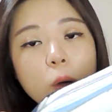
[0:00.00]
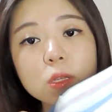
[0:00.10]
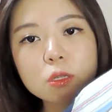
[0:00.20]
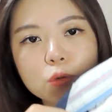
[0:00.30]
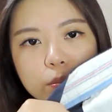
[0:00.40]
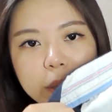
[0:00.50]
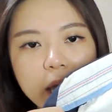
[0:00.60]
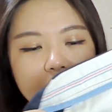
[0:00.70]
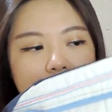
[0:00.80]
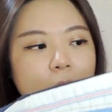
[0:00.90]
薄的那种
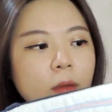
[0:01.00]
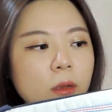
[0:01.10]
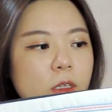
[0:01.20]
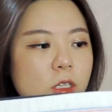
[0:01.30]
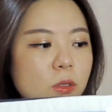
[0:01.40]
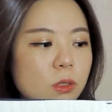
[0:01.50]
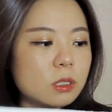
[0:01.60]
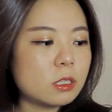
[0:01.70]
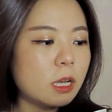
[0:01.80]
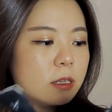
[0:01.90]
棉。是我
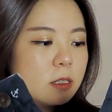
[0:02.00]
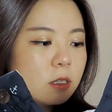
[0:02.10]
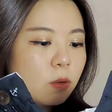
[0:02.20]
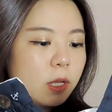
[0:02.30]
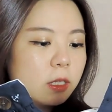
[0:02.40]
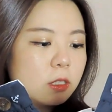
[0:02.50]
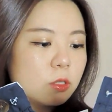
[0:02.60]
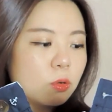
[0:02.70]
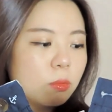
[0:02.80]
自己很喜欢的这